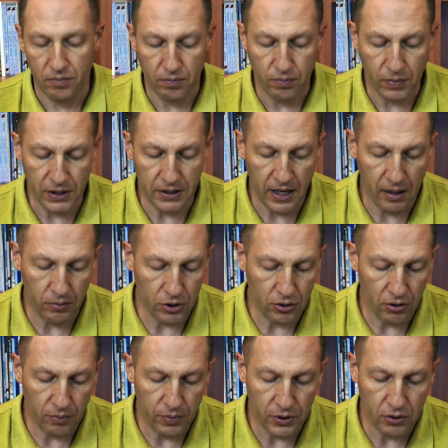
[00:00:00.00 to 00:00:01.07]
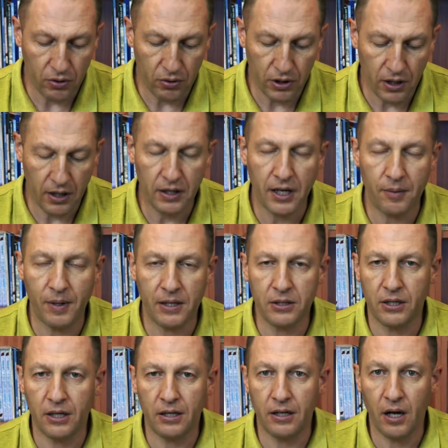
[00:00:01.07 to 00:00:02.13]
Мы знаем, что эпизод на
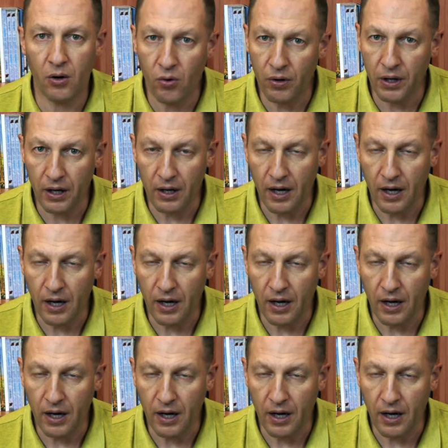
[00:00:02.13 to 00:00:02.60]
Дамасской дороге,